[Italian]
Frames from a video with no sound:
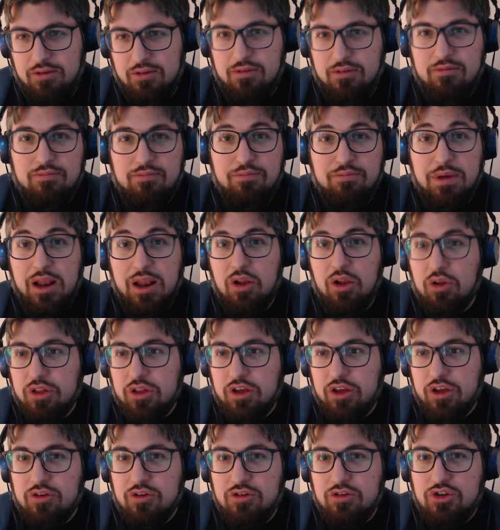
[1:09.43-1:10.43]
per le loro
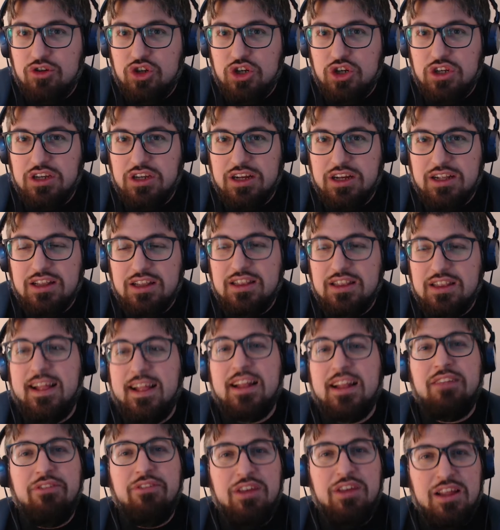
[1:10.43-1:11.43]
tecnologie delle
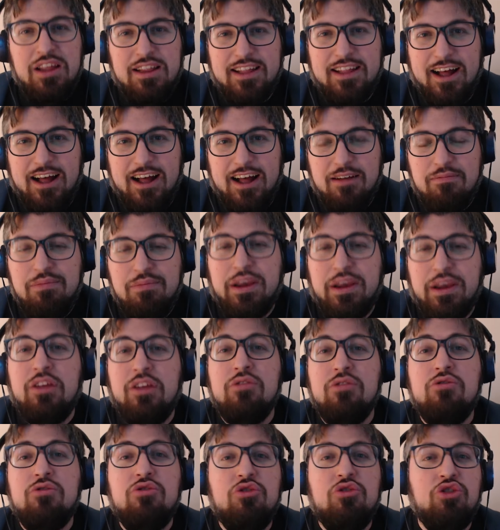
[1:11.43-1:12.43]
divinità perché
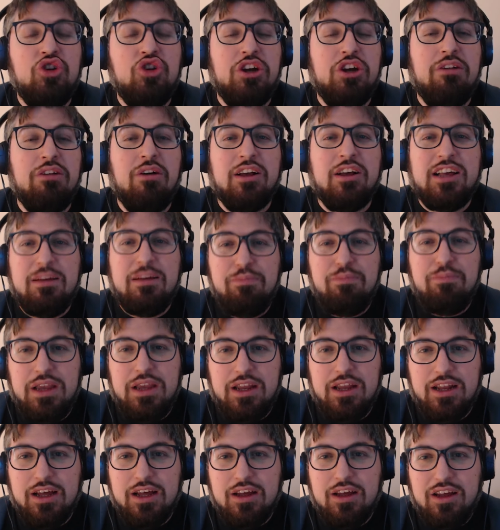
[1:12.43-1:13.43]
non riuscivano a
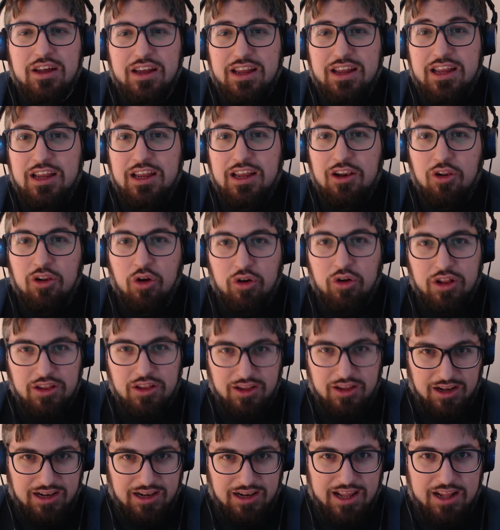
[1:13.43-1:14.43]
capire il loro
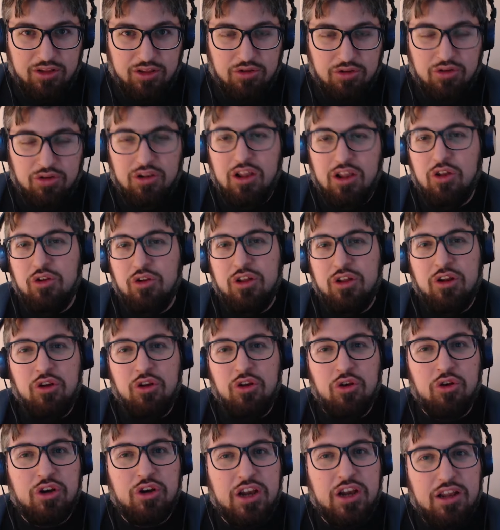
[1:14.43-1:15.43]
intelletto, le
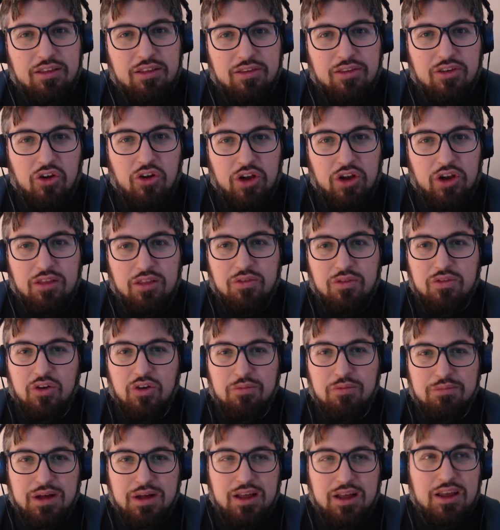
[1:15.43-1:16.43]
loro creazioni,
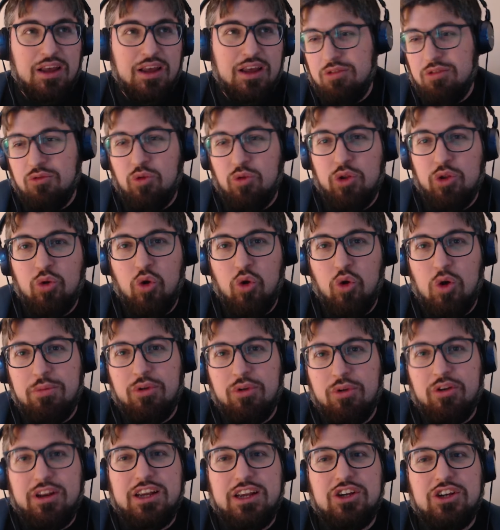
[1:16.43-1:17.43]
insomma. Quando l'uomo
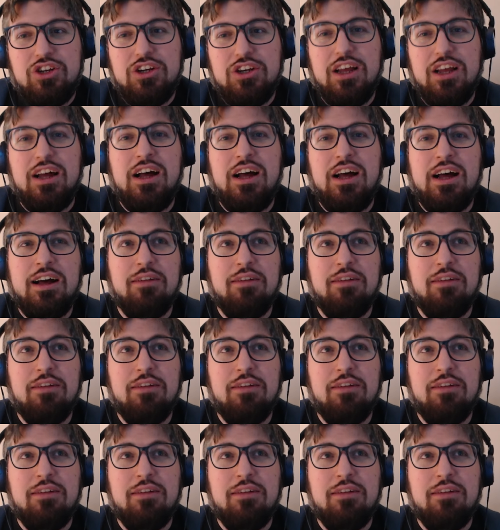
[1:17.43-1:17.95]
non riesce a